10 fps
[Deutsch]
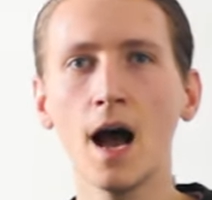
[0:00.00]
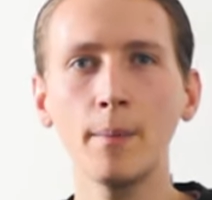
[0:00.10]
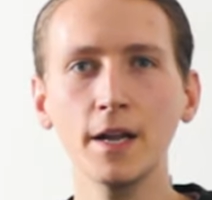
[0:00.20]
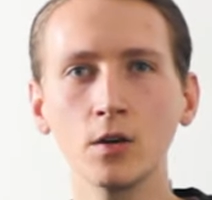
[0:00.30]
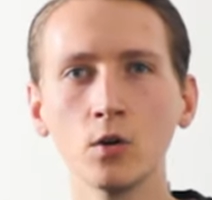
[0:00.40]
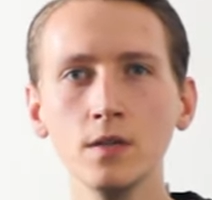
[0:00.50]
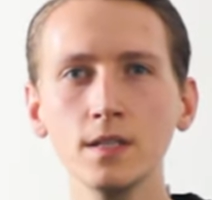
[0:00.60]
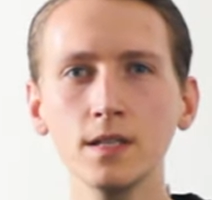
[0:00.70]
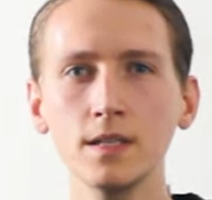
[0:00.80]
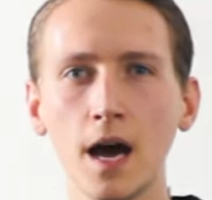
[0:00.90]
Aber der
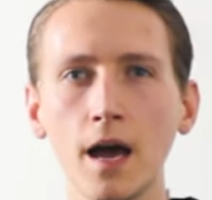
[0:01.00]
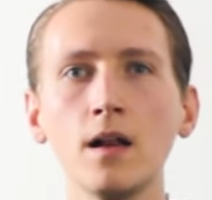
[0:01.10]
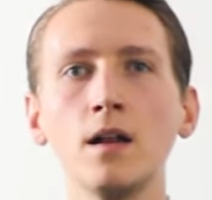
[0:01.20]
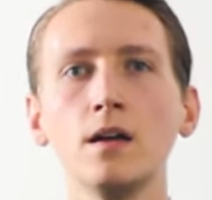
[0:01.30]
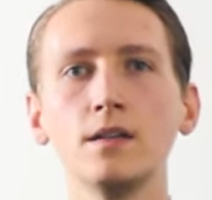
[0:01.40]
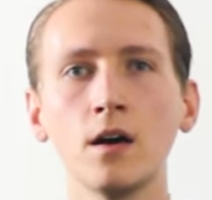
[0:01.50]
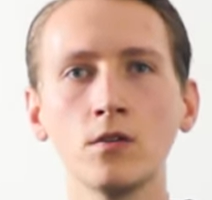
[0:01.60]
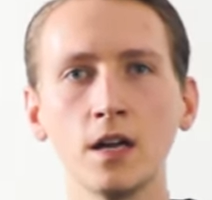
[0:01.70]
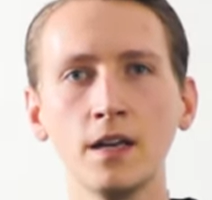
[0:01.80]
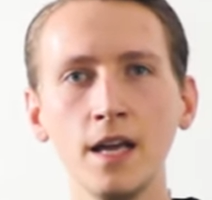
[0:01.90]
größte Teil der
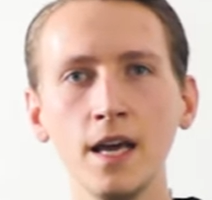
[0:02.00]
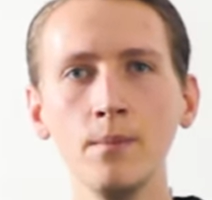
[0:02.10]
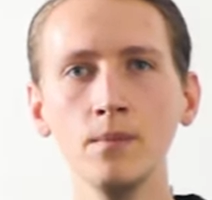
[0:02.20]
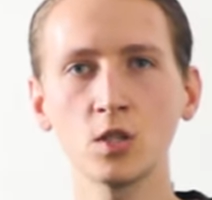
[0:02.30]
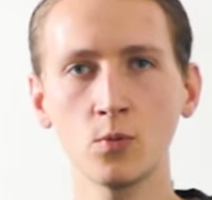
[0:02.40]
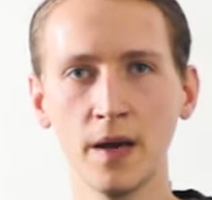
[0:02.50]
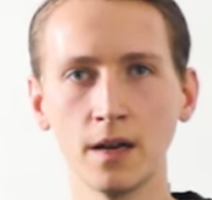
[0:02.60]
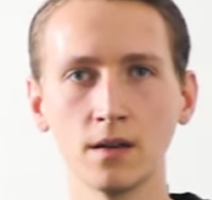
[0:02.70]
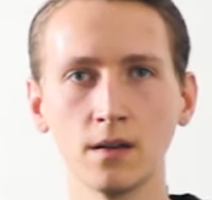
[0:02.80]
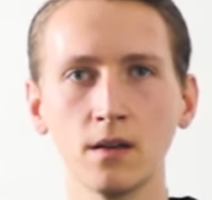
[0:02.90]

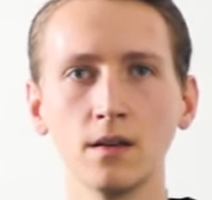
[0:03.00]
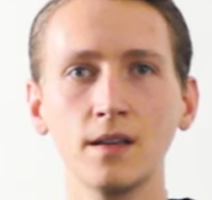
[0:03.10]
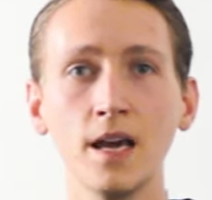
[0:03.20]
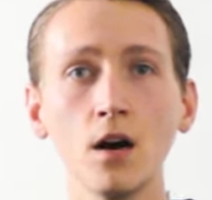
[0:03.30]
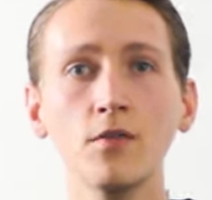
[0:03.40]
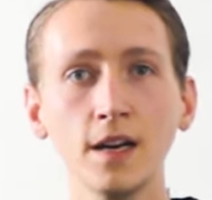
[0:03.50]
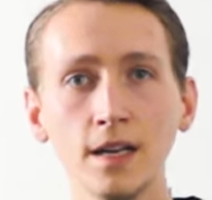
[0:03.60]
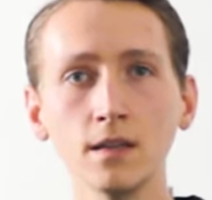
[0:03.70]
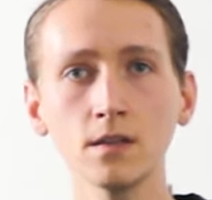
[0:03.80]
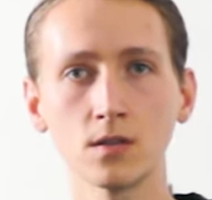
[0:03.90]
Unternehmensspenden ging auf
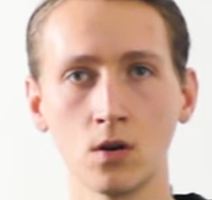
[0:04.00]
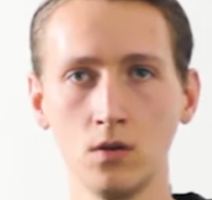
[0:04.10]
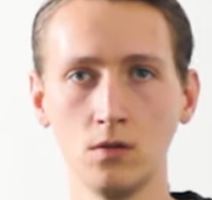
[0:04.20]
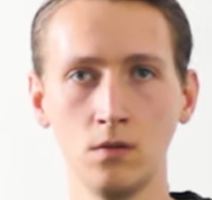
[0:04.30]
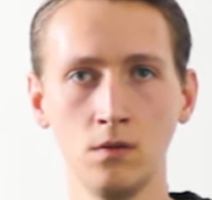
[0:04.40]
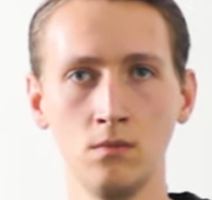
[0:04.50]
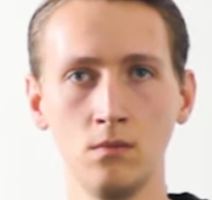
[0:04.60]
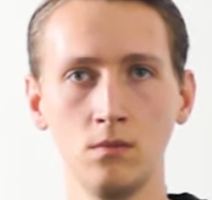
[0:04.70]
Clintons Konto.